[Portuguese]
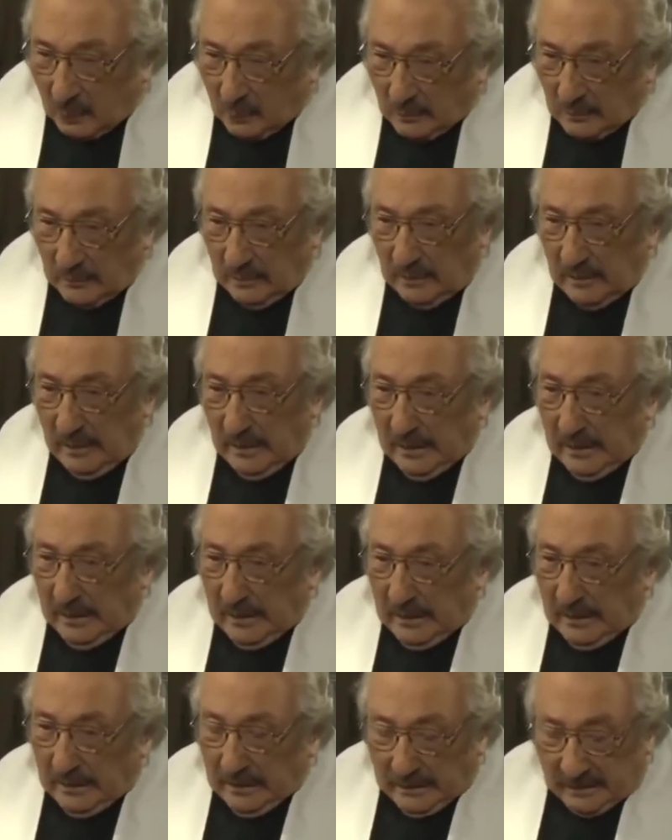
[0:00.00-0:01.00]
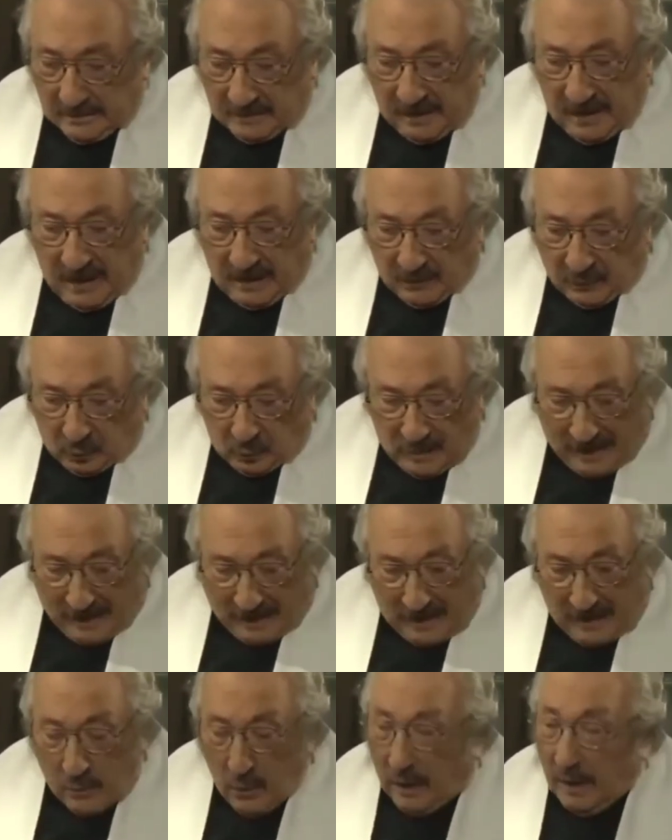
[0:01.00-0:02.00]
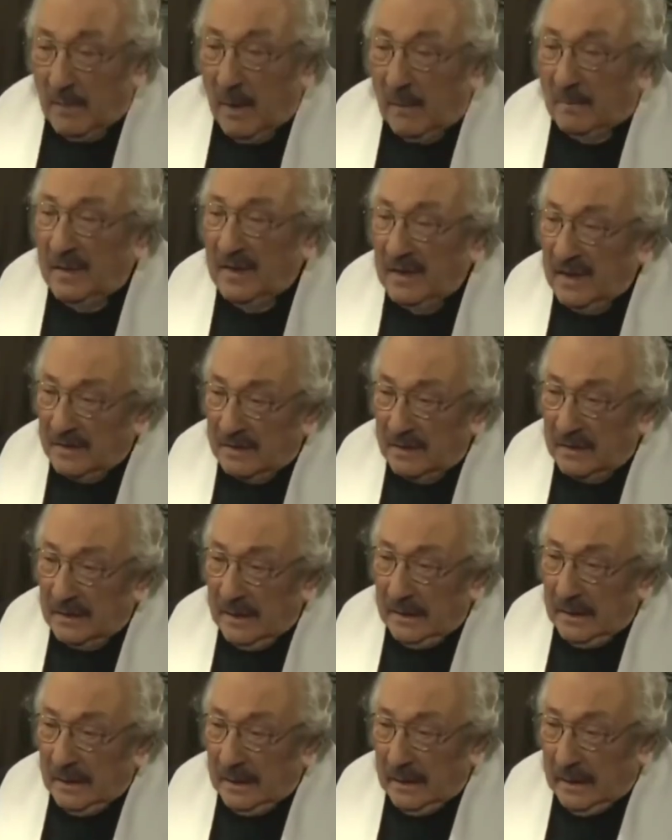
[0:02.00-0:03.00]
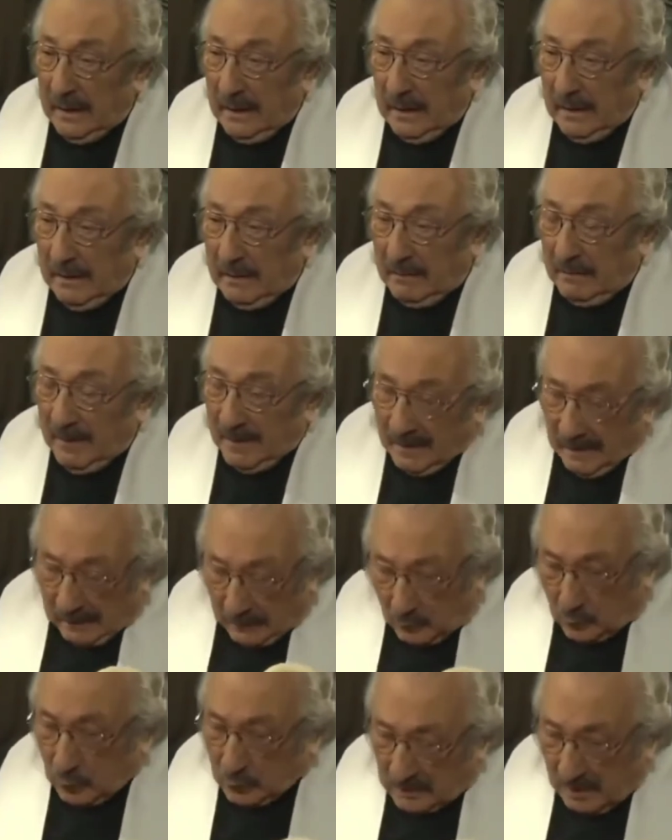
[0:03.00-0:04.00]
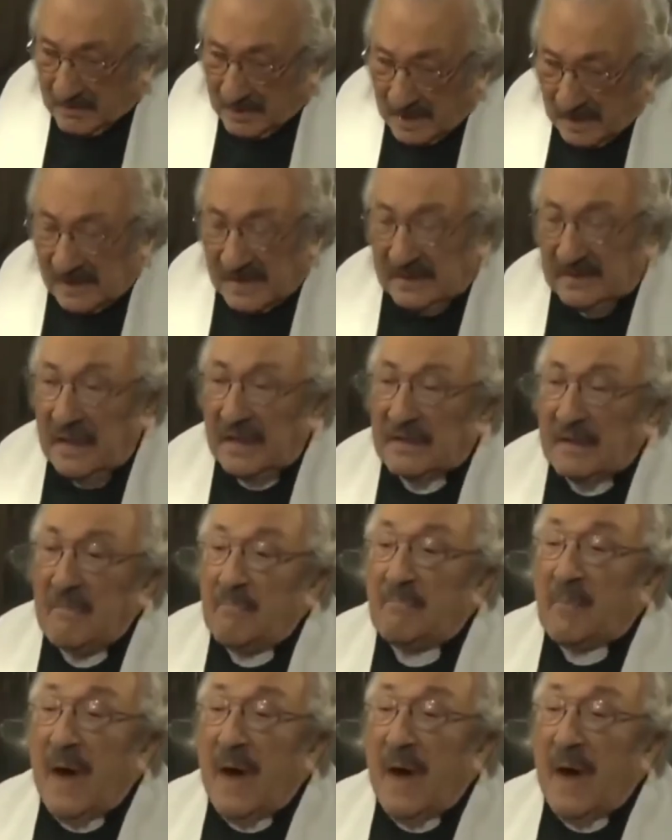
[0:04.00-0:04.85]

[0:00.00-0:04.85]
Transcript: inquieto, te ajudarei no que me pede, para que você também